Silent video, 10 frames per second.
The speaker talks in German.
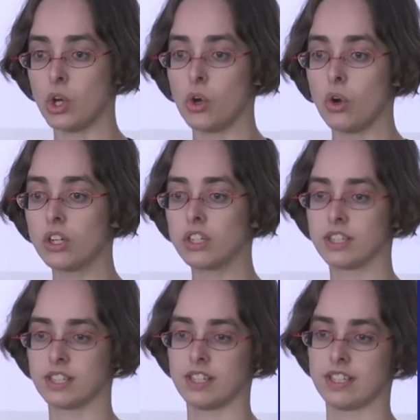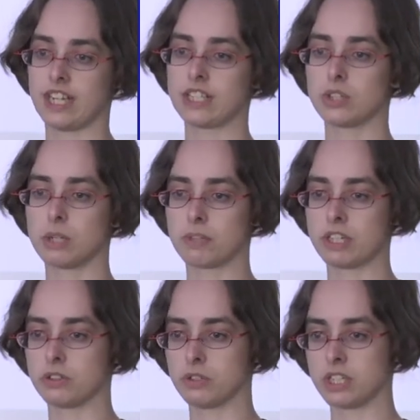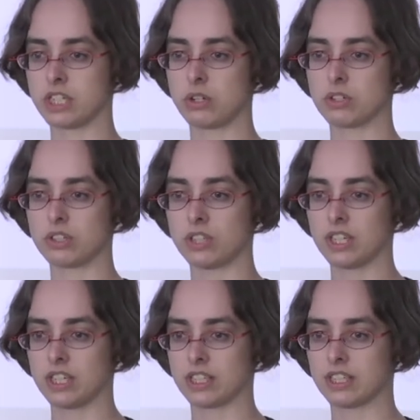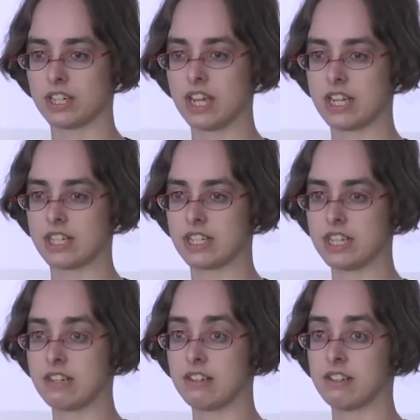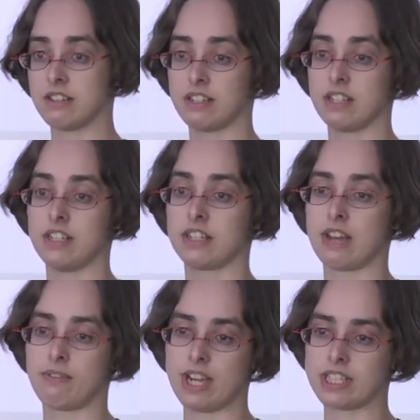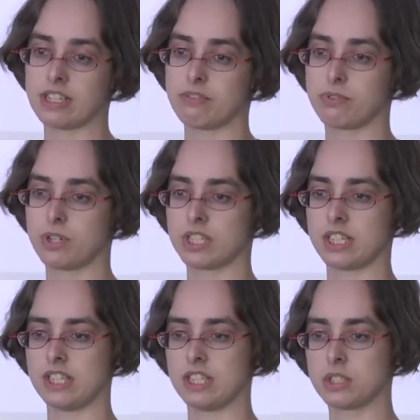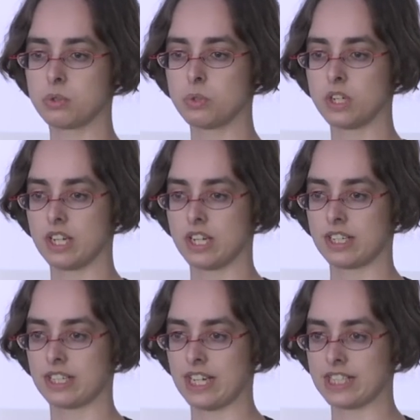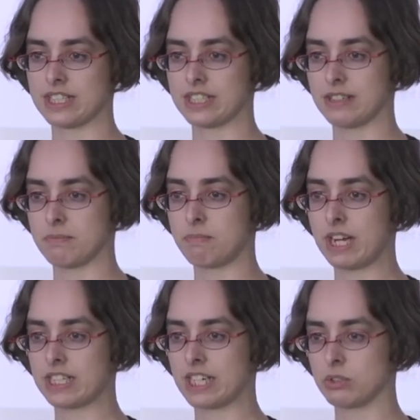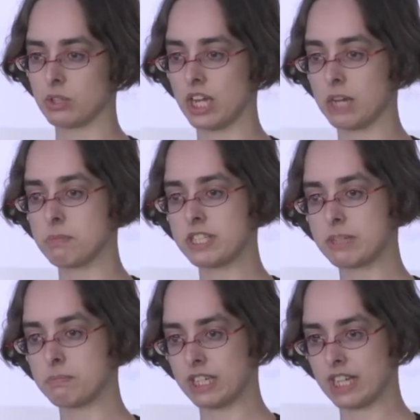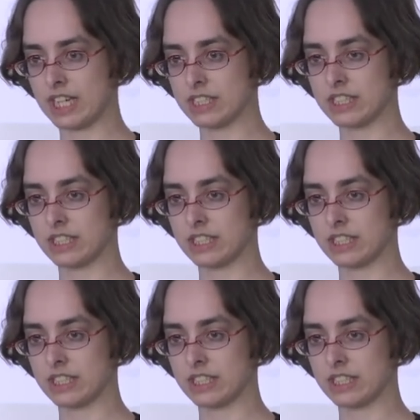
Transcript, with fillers: Und dann kommt natürlich auch noch die der weitere Vorteil hinzu, dass man dadurch ein bisschen bekannter